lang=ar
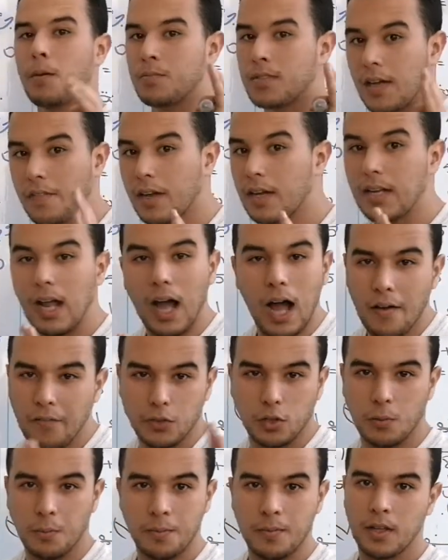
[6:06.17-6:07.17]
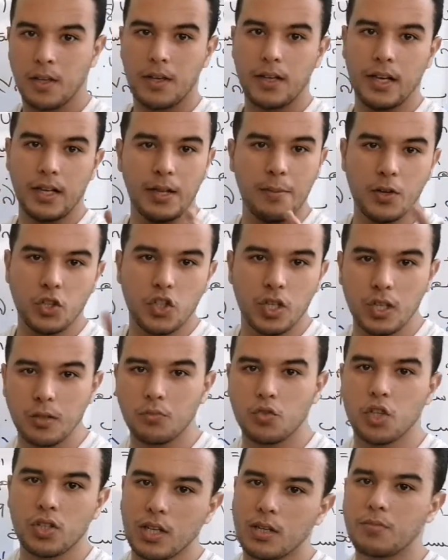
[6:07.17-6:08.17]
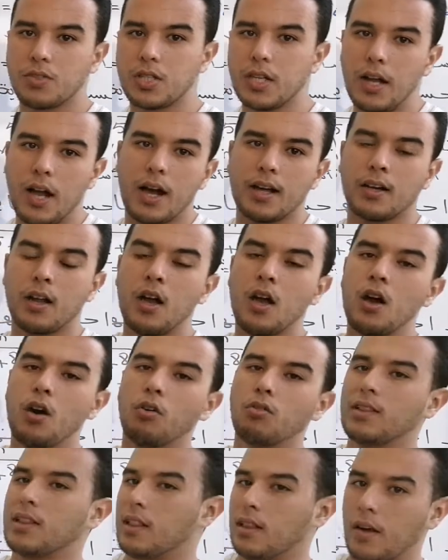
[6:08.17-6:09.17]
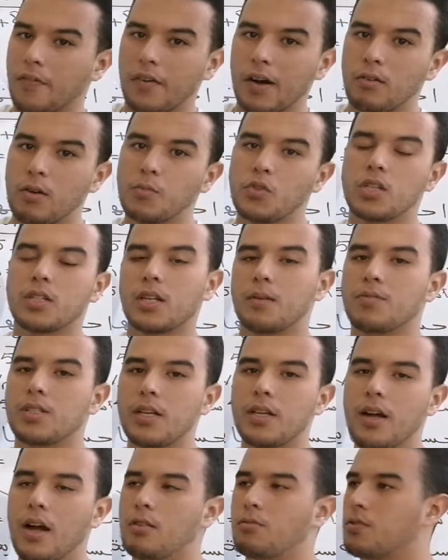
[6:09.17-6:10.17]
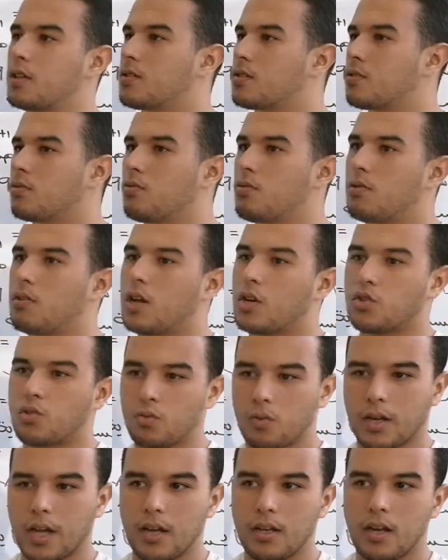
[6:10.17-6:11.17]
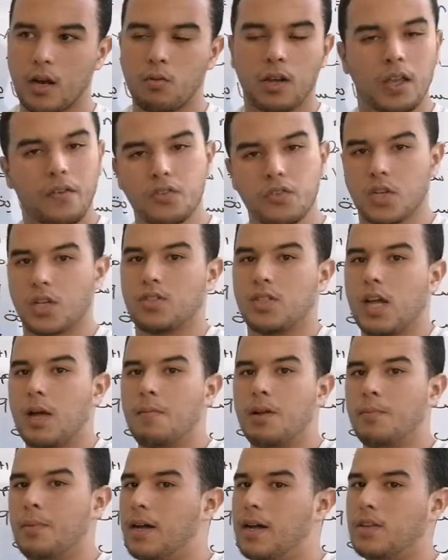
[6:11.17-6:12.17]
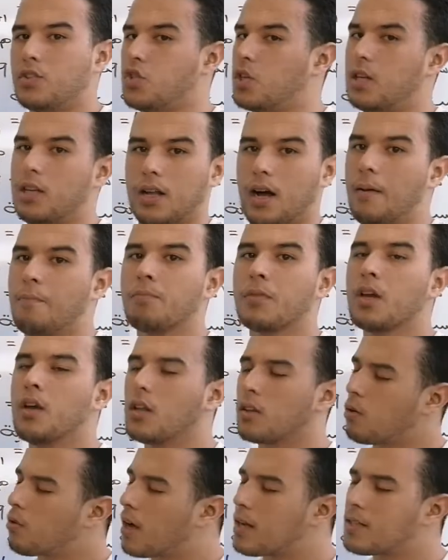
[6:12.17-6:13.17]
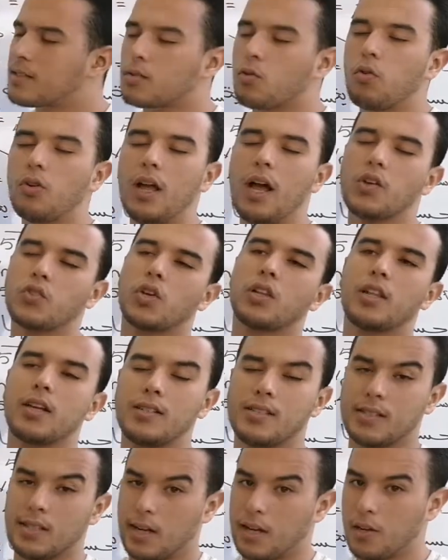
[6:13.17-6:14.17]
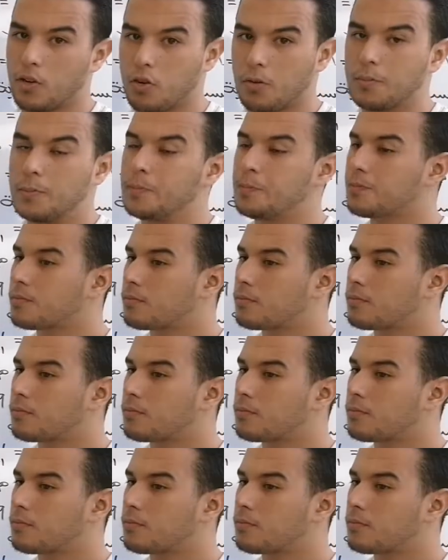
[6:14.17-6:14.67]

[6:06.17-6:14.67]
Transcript: متفقين حافظوا يعني ماشي نمشي حتى الامتحان ونتلف او نمشي حتى الامتحان نبدا نسول اشنو كاين اولا كيفاش غنتعامل مع هذا الشيء لا دونك خاص كل حاجه الله يستر عليكم